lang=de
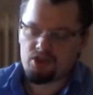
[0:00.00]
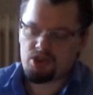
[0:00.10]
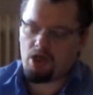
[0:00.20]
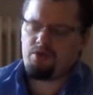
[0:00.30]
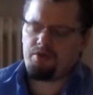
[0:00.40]

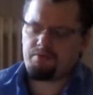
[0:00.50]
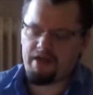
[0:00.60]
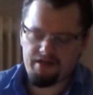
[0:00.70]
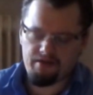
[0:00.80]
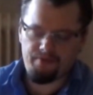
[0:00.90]
Schaut euch
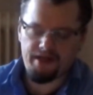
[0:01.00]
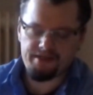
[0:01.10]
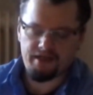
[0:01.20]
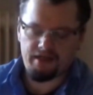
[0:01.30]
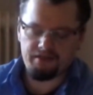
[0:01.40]
meine
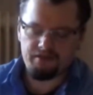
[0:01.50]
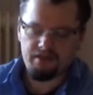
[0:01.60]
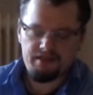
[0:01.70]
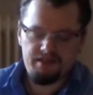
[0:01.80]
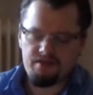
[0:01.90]
Felder an,
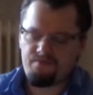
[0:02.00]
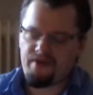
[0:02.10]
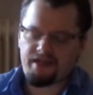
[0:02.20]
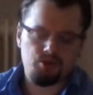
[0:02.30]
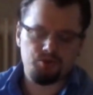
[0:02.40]
hier
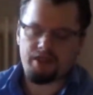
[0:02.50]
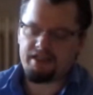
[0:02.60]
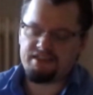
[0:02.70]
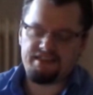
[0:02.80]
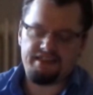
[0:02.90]
wächst schon
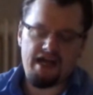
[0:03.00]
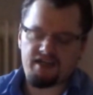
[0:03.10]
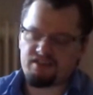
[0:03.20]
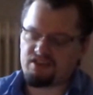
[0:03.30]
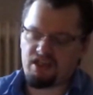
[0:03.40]
seit
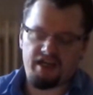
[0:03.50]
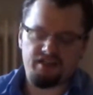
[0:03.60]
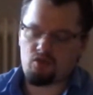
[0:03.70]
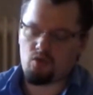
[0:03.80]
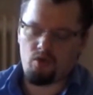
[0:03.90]
Jahren
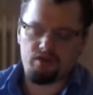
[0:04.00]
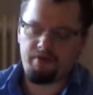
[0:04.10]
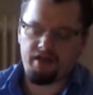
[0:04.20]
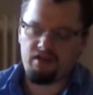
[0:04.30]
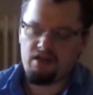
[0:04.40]
kein
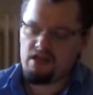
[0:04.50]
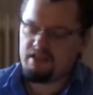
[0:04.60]
Korn mehr.